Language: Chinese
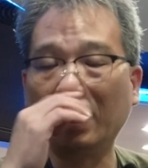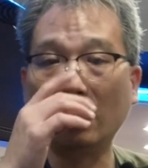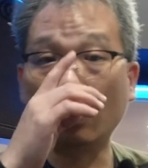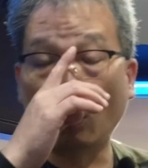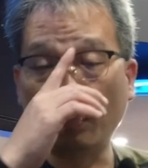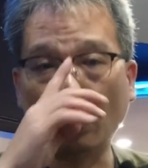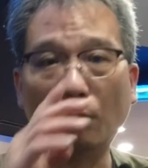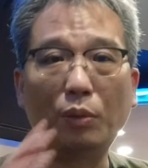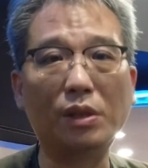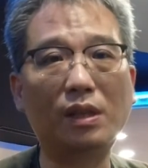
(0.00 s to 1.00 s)
O A 跟
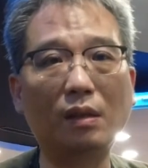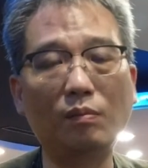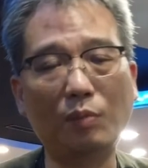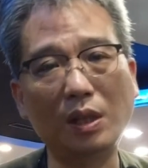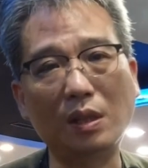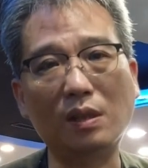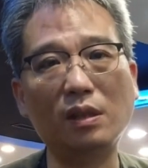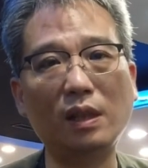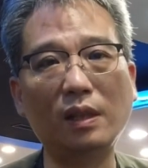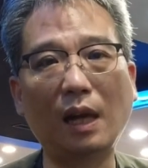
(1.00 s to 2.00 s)
GoPro 本身彼此
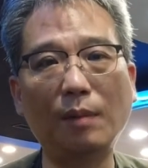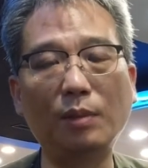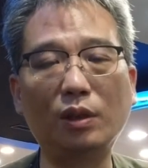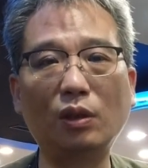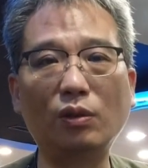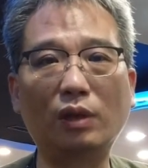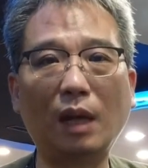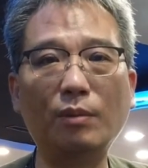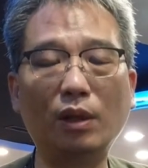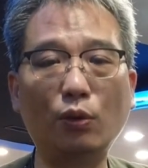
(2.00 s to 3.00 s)
之间，他们都有
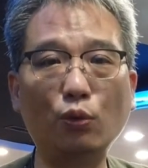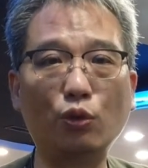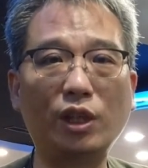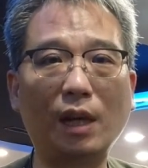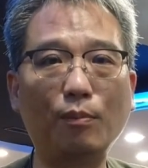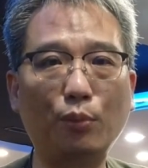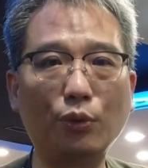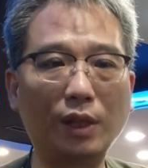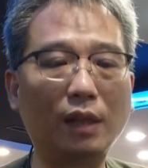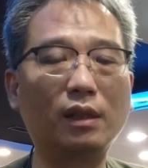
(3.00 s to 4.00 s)
他们的互相
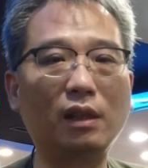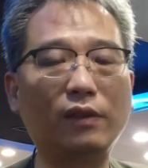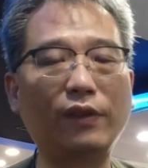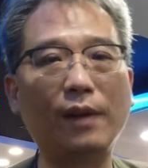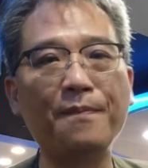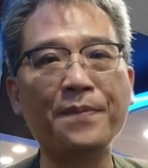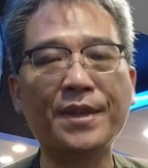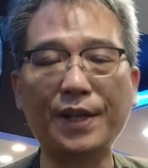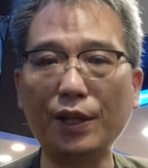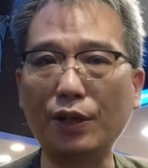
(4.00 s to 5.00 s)
不一样的地方，
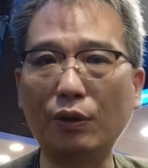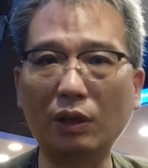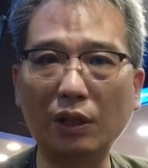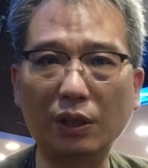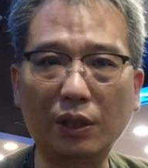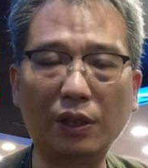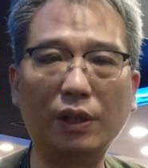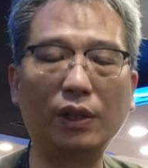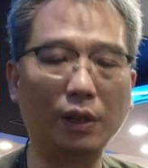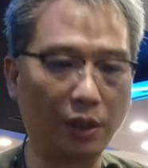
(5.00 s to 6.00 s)
各有各
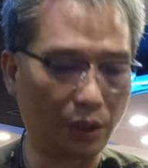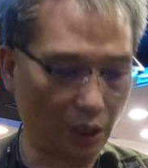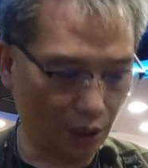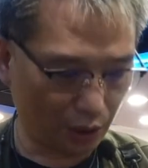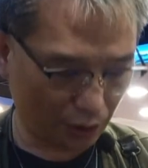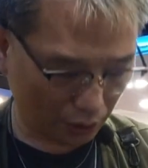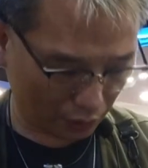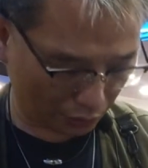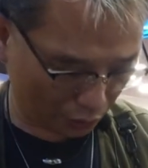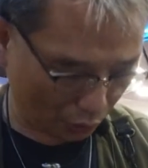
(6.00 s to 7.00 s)
的。
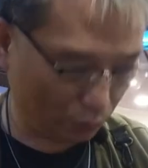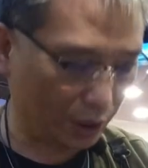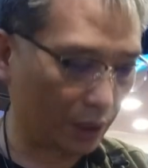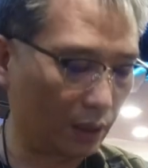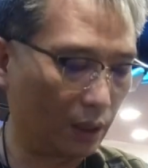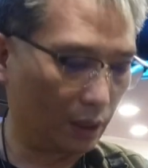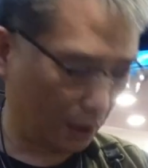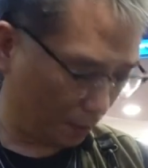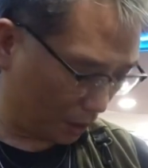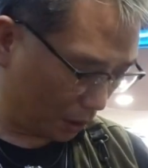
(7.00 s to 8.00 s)
呃，优点，
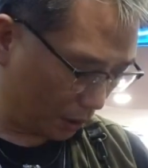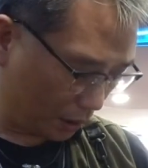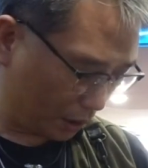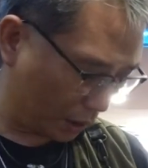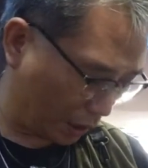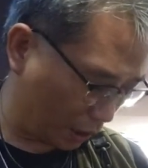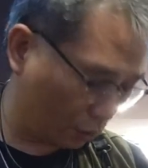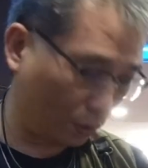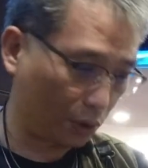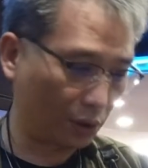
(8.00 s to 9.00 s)
那么也可
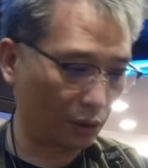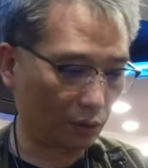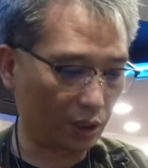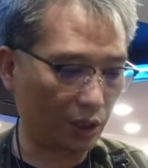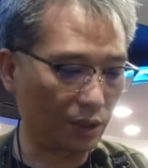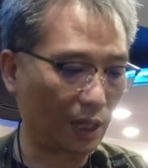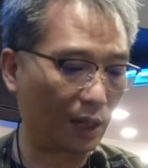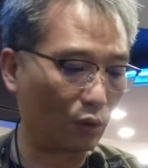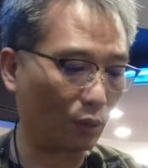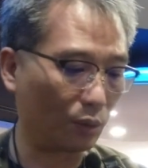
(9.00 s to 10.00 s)
以说就是说青
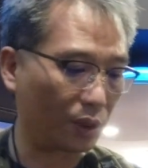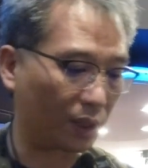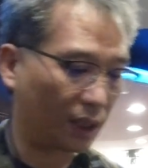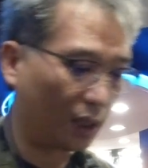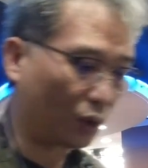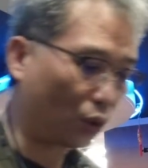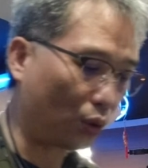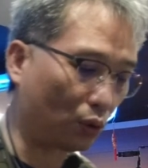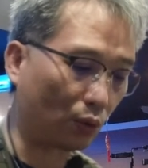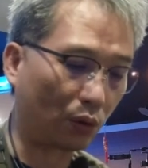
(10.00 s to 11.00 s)
菜萝卜请各
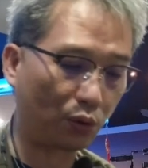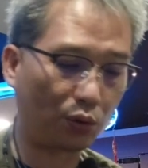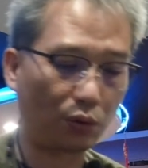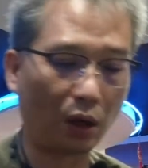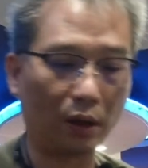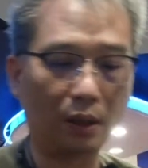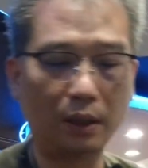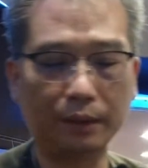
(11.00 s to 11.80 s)
取所需哈。